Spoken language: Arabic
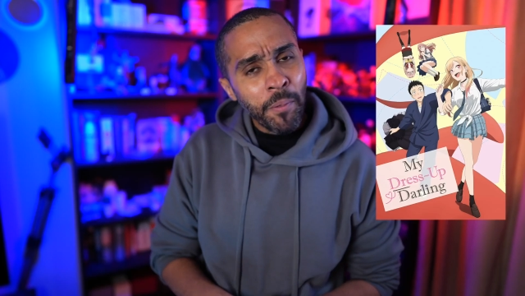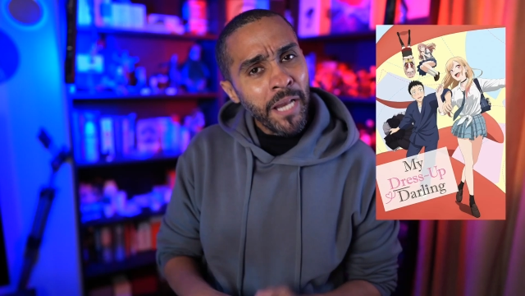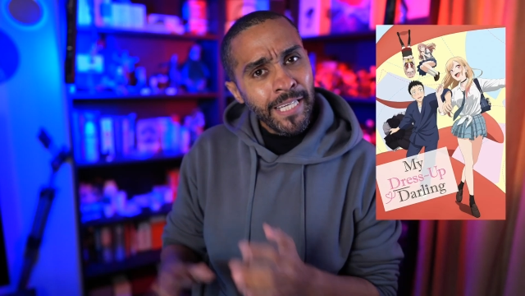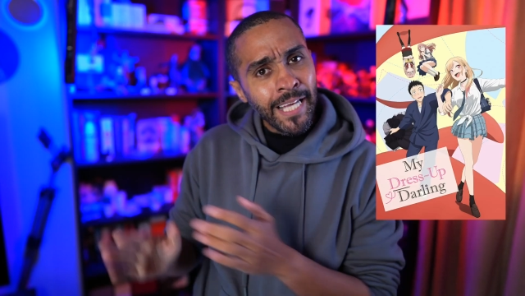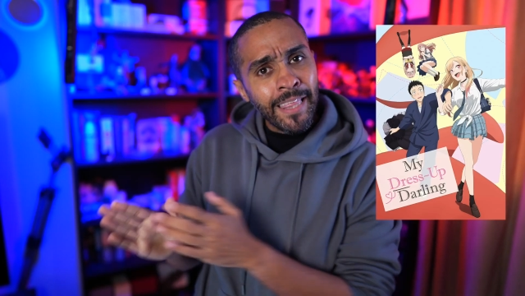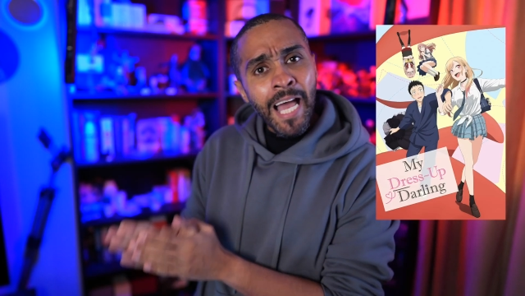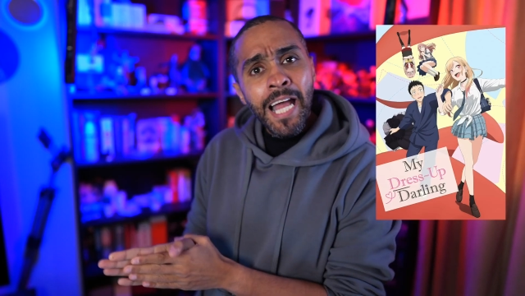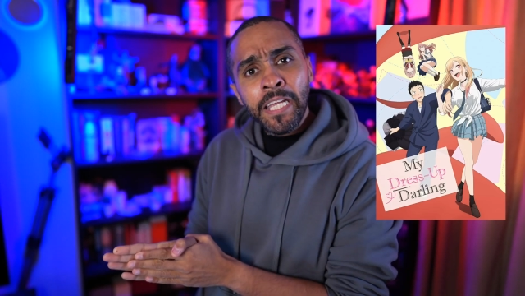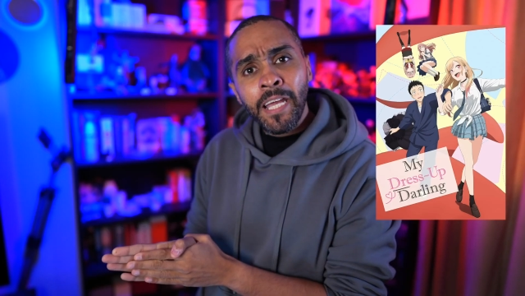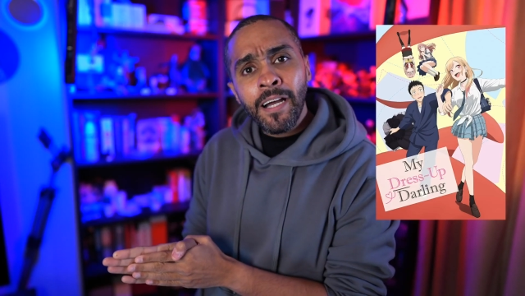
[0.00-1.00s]
من ناحية
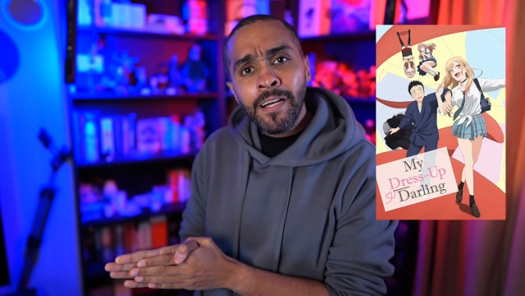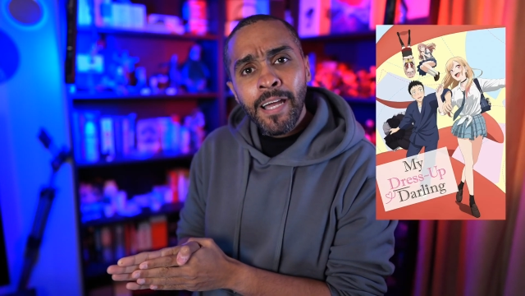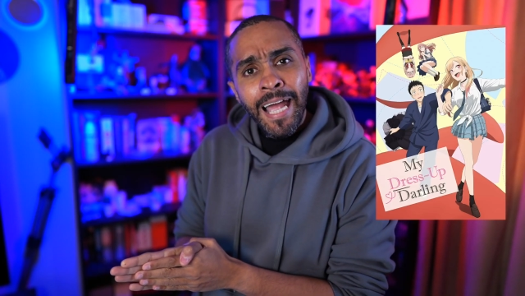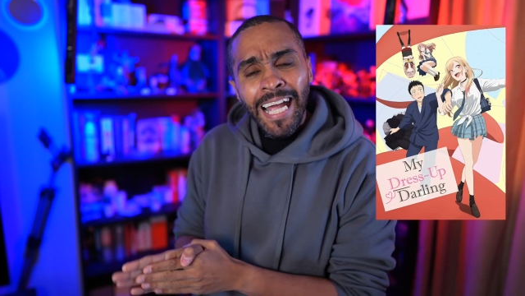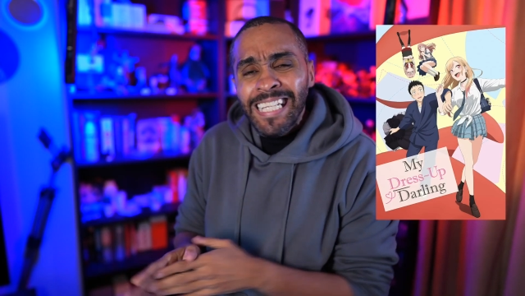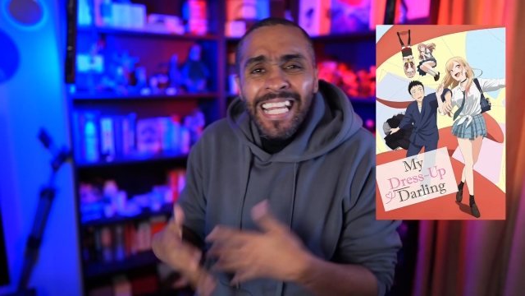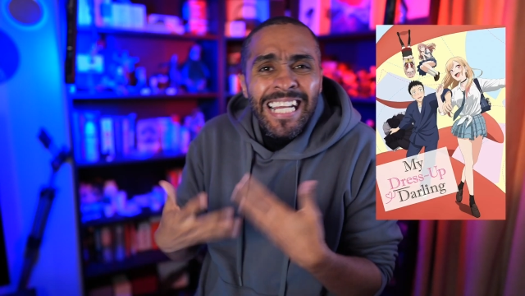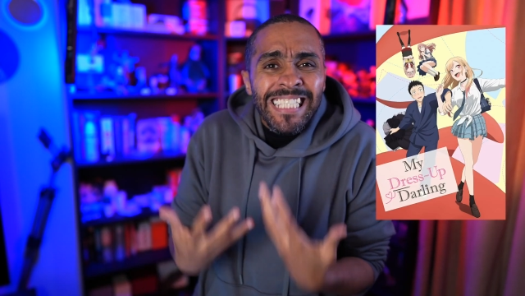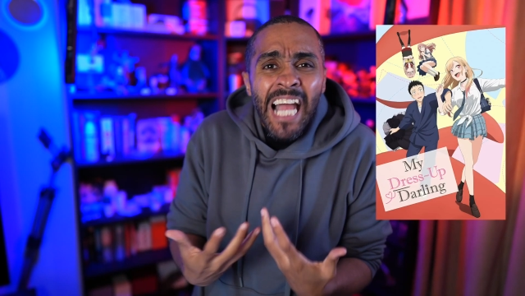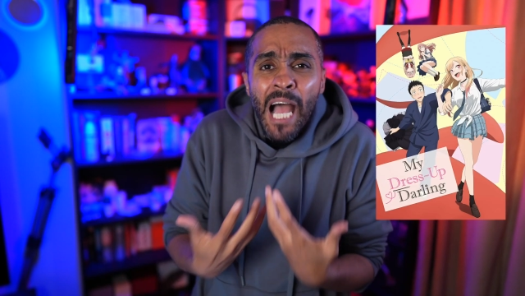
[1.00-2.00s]
ثانية عندنا
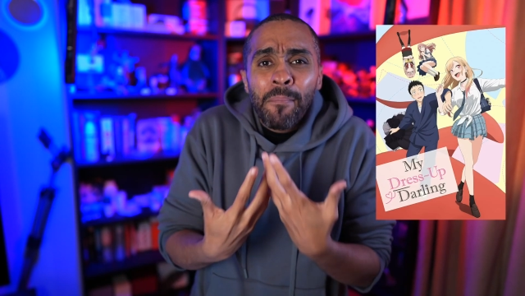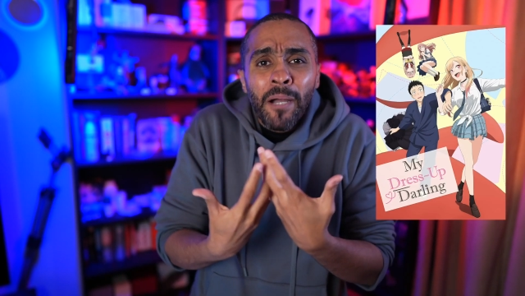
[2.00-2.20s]
شاب